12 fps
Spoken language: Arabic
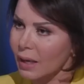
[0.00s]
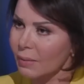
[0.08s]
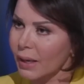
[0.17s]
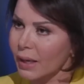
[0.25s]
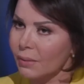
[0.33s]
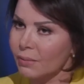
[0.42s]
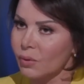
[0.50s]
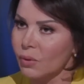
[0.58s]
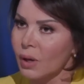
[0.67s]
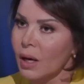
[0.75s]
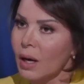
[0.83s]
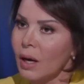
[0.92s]
كما
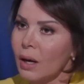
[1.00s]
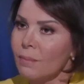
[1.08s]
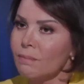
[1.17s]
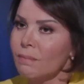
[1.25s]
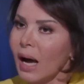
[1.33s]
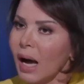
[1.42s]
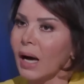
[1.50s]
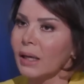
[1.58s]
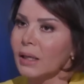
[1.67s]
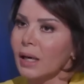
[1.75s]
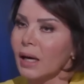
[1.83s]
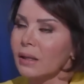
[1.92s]
يبدو ما
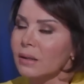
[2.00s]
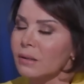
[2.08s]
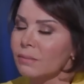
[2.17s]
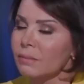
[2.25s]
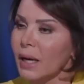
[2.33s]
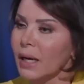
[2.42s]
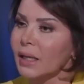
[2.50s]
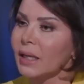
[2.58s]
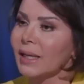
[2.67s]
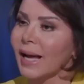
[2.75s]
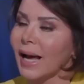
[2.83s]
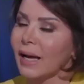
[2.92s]
حقيقة ما
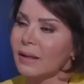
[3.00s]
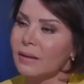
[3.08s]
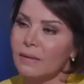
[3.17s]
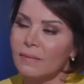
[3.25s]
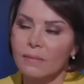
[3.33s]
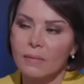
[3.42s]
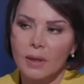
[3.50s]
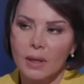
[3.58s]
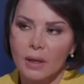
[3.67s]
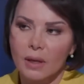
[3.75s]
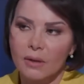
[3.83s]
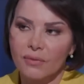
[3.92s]
قيل عن
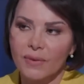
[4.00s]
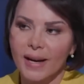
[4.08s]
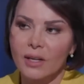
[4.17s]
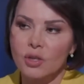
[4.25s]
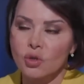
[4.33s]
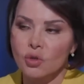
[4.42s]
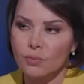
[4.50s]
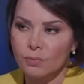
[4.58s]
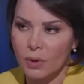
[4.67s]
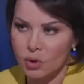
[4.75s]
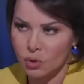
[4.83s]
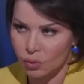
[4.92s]
إفراج
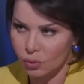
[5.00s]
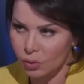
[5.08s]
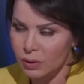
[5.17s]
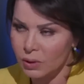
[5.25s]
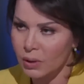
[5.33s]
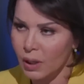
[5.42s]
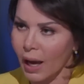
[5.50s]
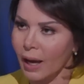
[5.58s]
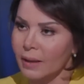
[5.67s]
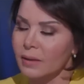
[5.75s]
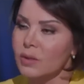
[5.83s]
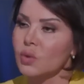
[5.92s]
مشروط
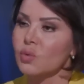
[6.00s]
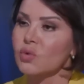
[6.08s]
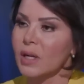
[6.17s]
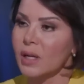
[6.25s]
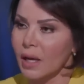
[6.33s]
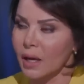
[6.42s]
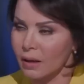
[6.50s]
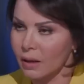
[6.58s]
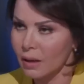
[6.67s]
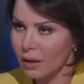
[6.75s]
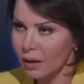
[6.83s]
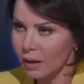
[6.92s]
عن سجناء
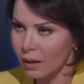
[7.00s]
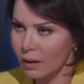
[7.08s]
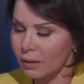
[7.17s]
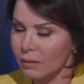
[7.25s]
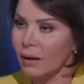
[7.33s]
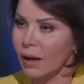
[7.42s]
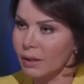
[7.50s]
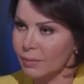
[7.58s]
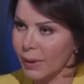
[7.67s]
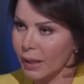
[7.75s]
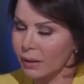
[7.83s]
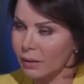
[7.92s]
آه،
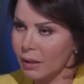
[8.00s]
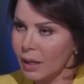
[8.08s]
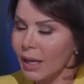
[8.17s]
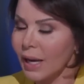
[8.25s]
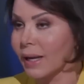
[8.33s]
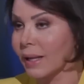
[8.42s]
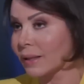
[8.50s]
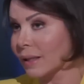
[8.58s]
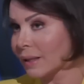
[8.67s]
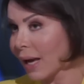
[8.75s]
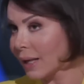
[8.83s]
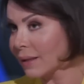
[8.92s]
طالبان الذي
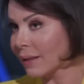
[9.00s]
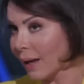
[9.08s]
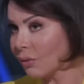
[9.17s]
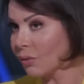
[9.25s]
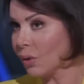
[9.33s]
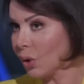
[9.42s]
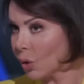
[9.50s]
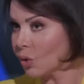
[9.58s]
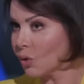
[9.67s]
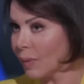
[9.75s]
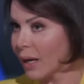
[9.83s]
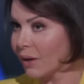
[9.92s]
تتحدث عنه
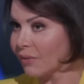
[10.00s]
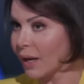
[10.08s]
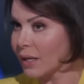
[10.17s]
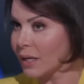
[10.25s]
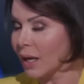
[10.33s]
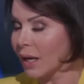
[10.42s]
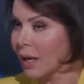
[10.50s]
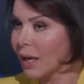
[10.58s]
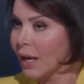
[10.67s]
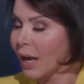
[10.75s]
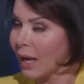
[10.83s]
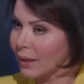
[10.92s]
الحكومة الأفغانية
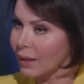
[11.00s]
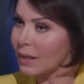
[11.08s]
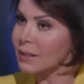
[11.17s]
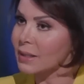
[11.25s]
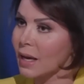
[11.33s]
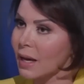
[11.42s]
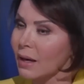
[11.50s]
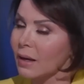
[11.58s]
هل نص